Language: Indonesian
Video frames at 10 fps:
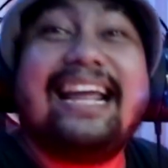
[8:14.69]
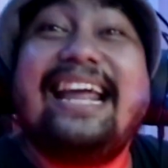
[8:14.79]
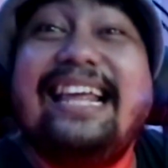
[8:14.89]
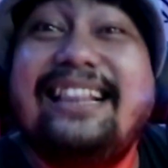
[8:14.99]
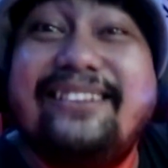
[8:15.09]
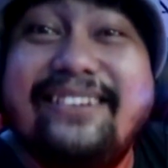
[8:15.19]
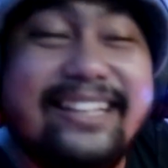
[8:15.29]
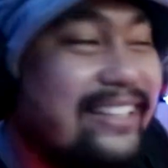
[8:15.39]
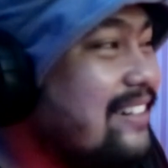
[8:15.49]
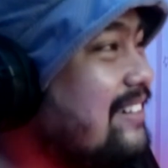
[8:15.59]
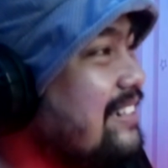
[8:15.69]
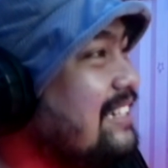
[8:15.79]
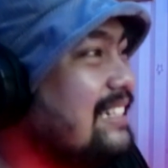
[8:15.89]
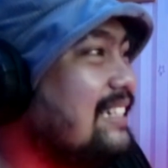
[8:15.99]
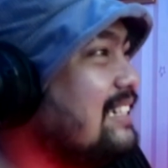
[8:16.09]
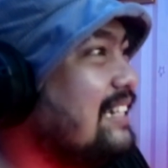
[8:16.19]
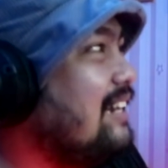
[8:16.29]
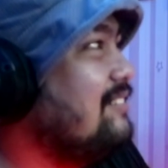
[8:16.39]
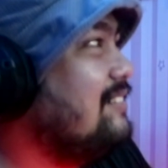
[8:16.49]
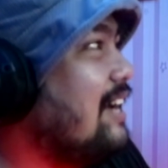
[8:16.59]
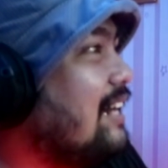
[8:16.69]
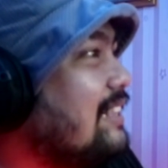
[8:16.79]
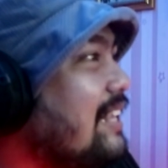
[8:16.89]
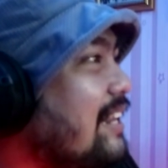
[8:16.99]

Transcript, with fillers: kayak gitu gitu loh. Aduh, nggak ngerti